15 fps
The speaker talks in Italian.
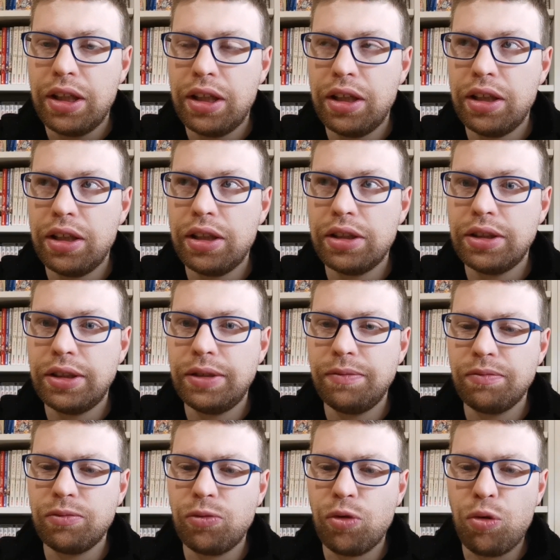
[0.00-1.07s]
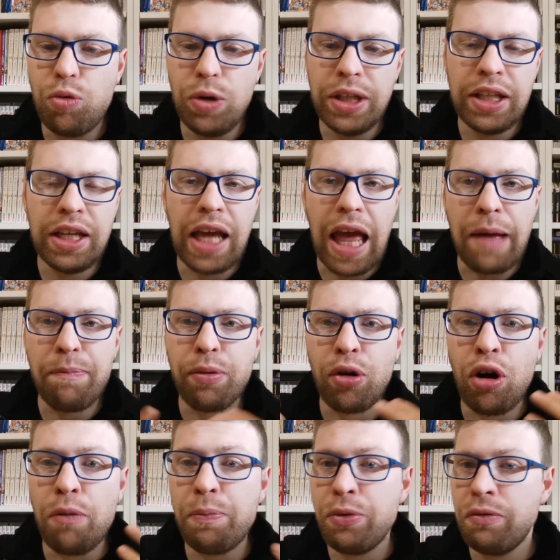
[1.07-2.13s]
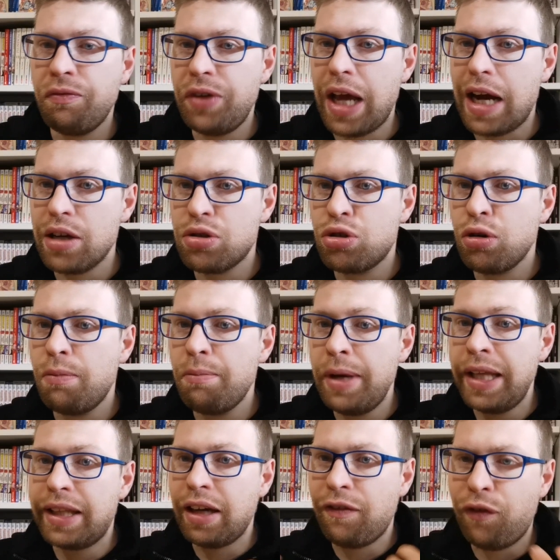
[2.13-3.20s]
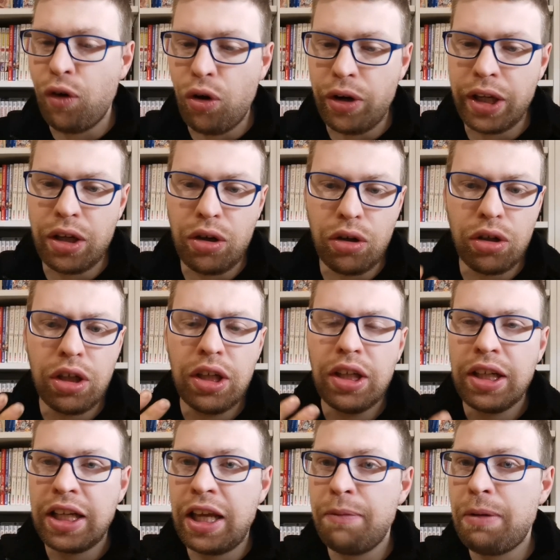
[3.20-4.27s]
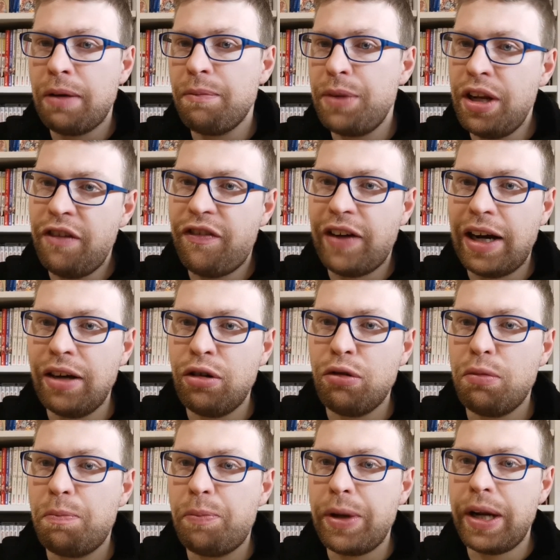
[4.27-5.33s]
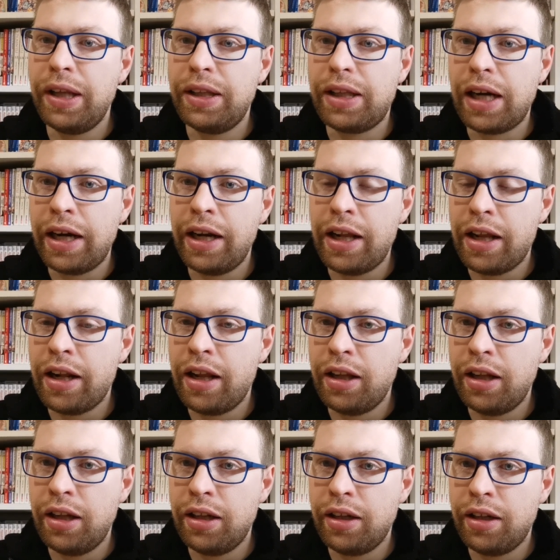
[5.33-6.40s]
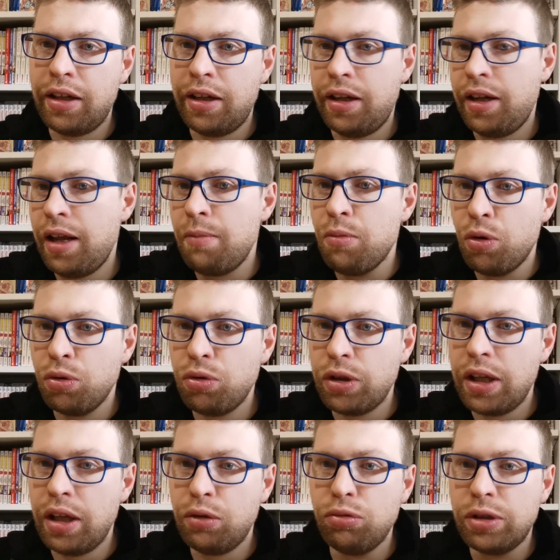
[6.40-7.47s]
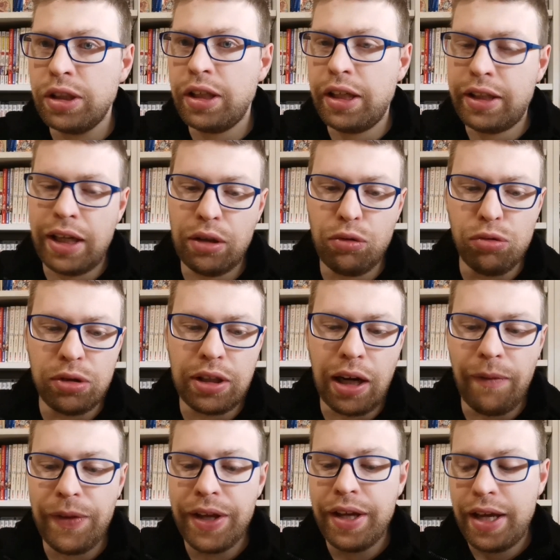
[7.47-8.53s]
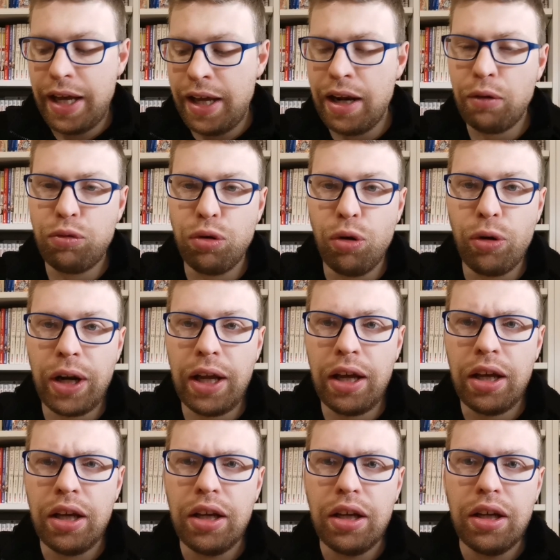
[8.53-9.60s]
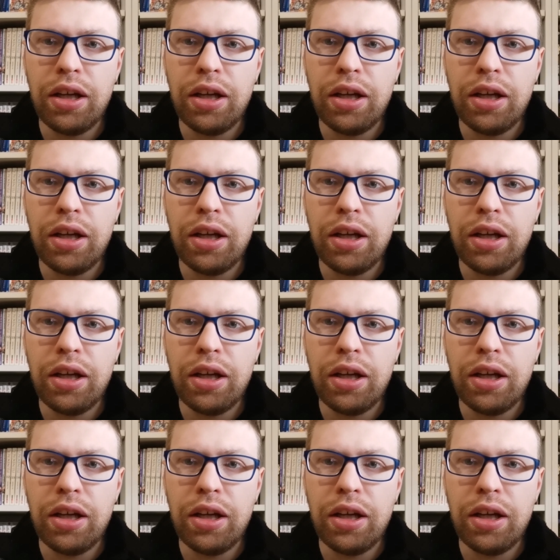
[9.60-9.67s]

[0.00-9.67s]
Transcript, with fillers: Eh, quindi è proprio un viaggio metaforico che i bambini fanno per entrare nel, mm, nel mondo degli adulti nell'età adulta e l'autore